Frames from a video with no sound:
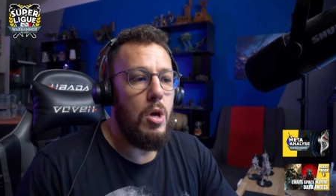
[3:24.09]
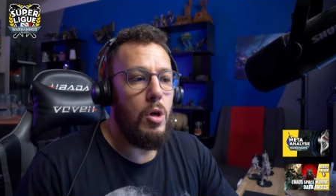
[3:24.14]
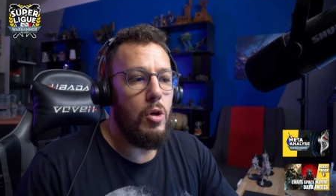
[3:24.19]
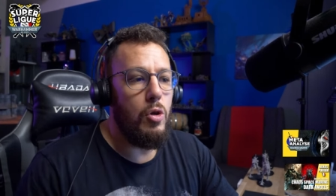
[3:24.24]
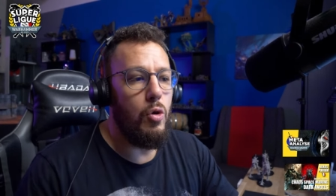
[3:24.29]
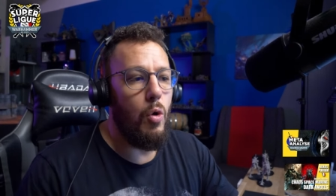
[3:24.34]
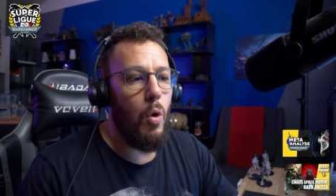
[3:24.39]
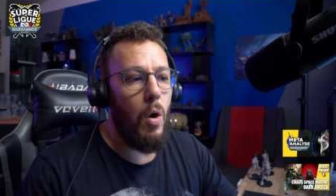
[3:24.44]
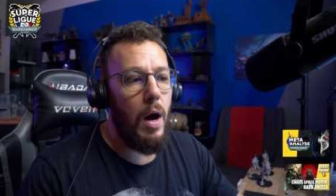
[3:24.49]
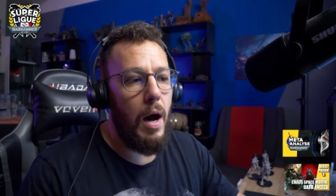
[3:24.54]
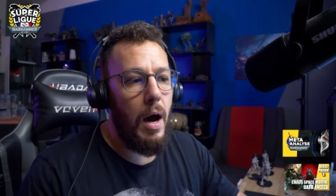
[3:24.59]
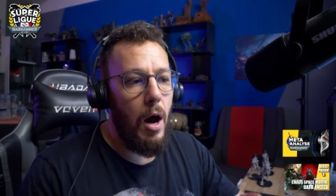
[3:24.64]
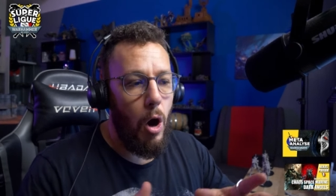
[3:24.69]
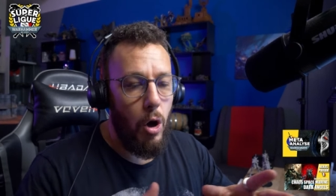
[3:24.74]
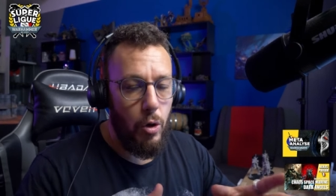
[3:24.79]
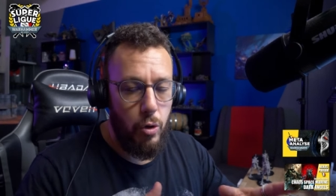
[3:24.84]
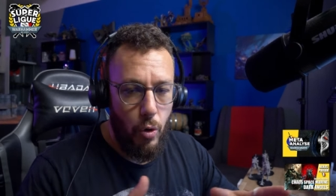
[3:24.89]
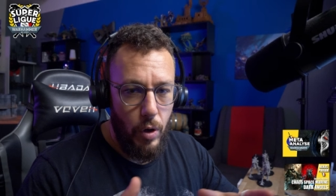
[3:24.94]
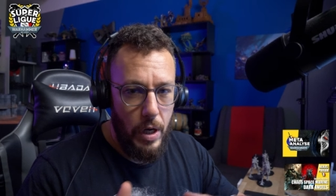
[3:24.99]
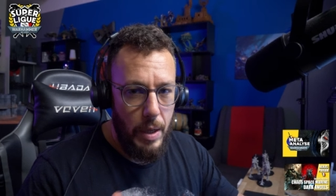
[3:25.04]
Il y aura
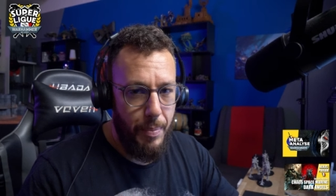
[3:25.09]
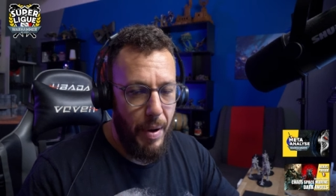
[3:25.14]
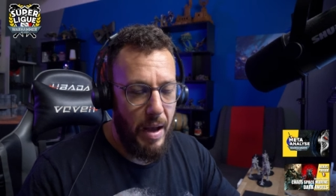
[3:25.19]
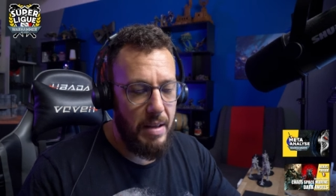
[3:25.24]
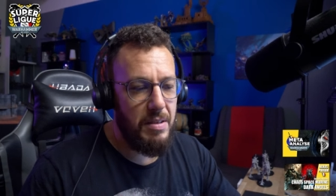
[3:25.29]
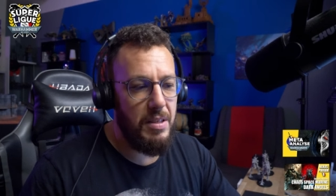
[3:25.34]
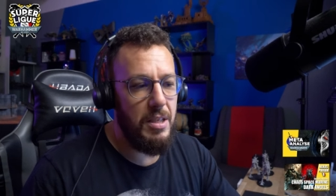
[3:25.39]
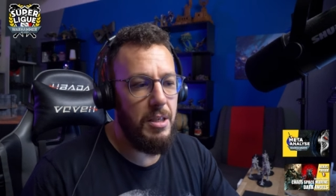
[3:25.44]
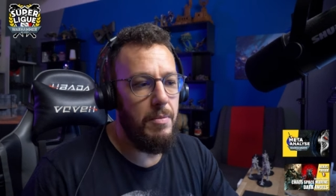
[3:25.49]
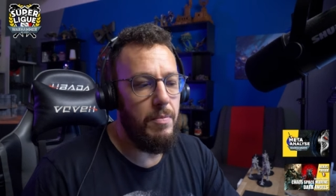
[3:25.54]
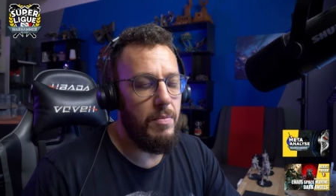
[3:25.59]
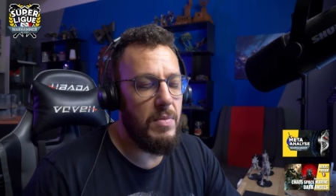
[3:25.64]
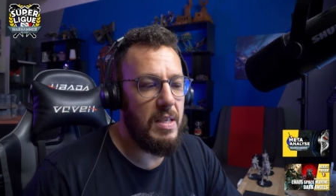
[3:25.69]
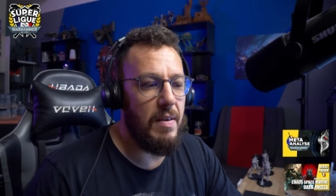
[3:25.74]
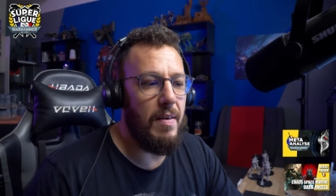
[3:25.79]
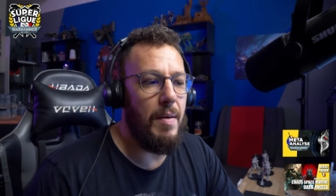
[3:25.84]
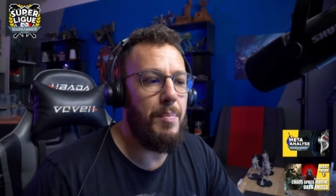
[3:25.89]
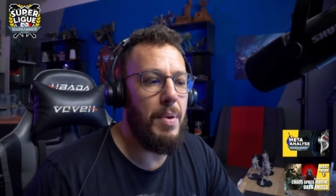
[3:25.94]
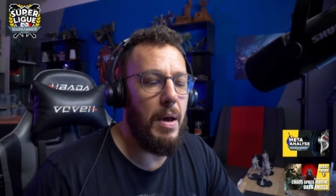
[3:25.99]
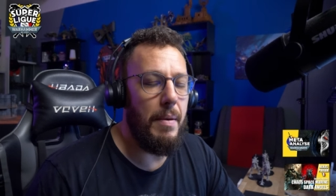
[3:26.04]
entre les parties,
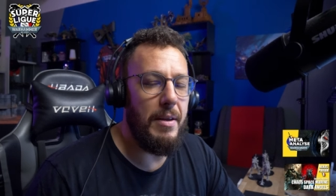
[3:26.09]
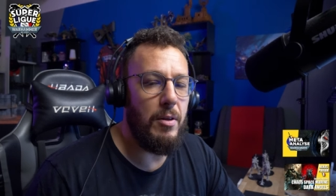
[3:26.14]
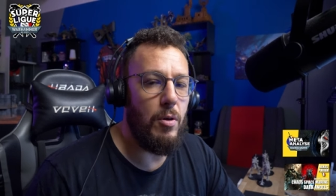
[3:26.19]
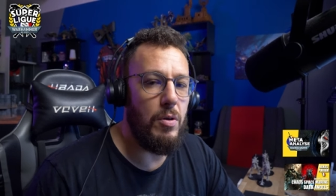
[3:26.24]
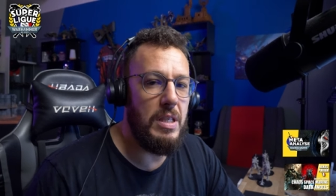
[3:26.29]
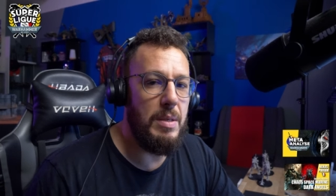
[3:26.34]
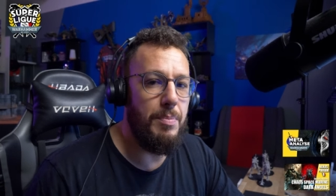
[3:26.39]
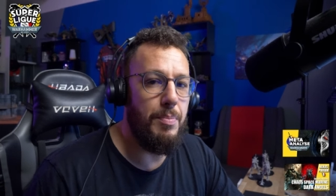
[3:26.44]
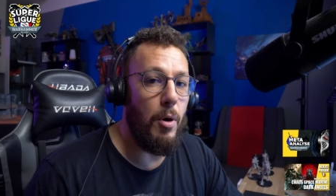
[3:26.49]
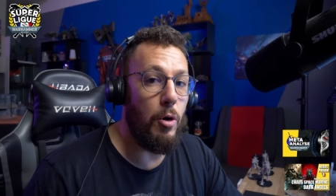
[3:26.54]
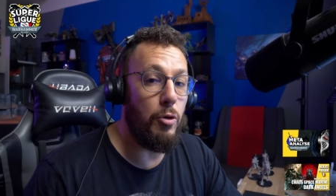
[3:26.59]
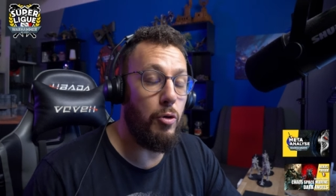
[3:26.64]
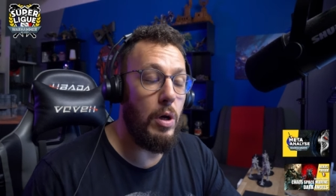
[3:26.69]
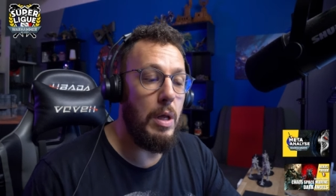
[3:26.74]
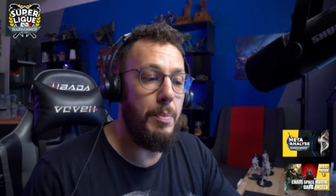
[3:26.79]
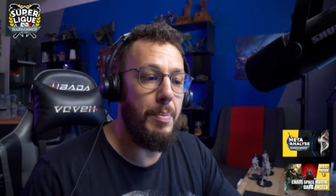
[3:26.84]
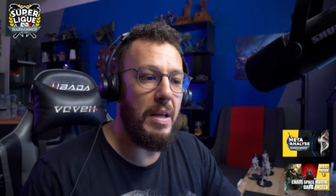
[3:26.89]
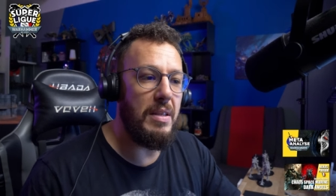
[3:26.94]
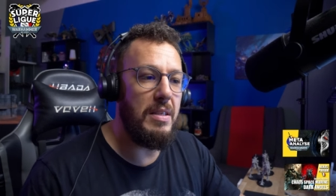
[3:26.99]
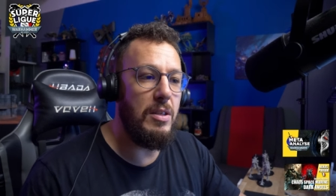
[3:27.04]
ça va me permettre aussi, entre
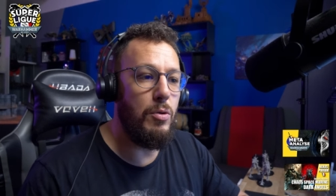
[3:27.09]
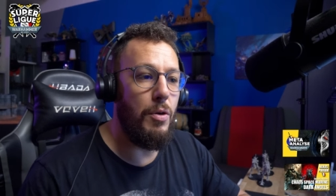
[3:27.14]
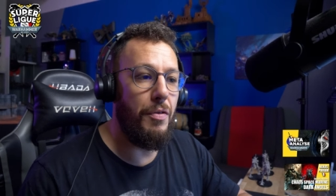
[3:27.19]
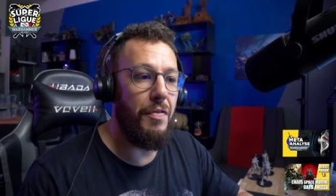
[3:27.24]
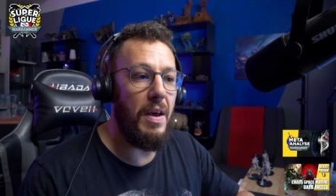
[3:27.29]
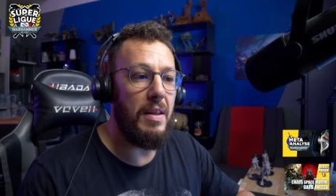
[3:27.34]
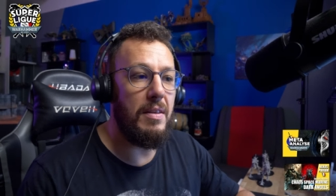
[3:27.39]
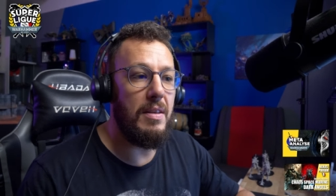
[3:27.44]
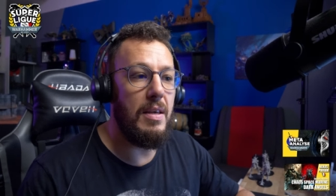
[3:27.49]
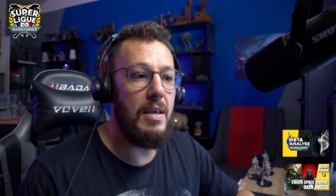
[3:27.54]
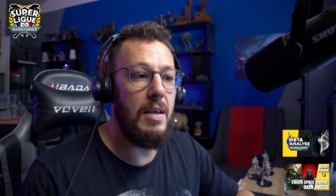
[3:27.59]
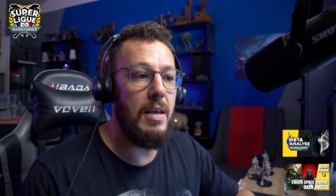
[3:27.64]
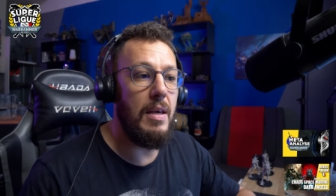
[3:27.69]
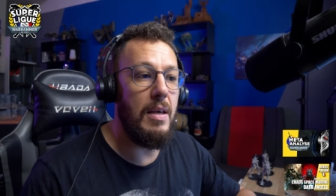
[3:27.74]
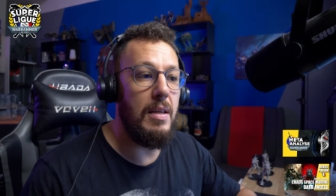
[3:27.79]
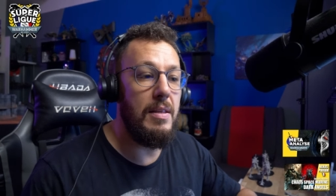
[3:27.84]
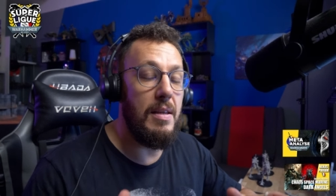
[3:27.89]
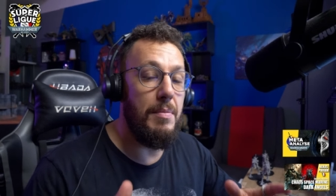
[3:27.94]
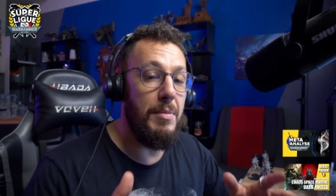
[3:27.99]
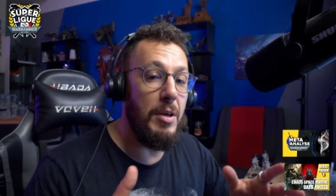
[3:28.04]
les parties, de faire
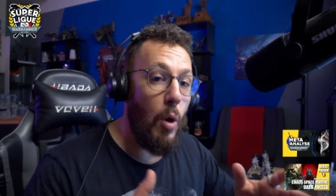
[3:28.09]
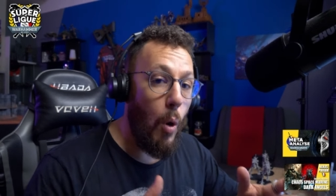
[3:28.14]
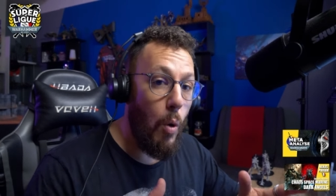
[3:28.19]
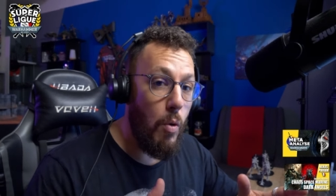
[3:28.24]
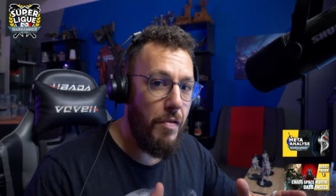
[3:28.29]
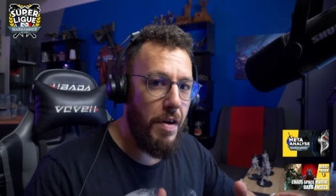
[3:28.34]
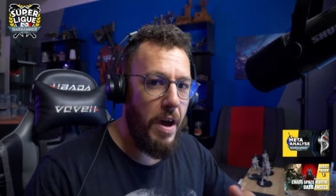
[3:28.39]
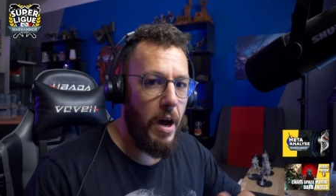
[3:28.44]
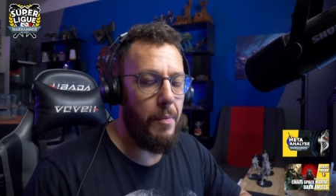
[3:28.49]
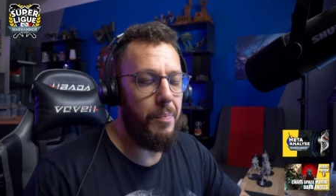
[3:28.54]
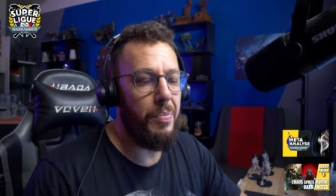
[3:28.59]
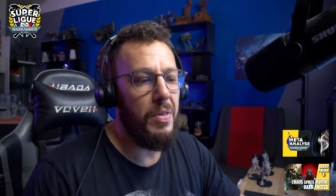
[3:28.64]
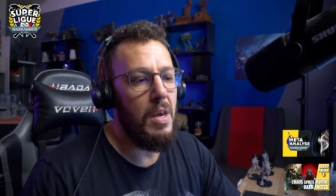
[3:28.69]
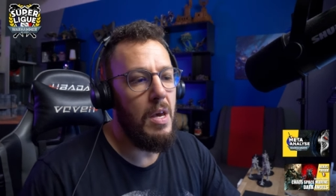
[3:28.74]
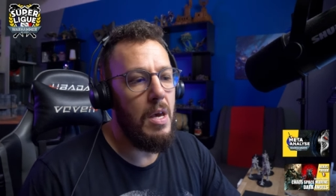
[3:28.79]
des, micros ouverts.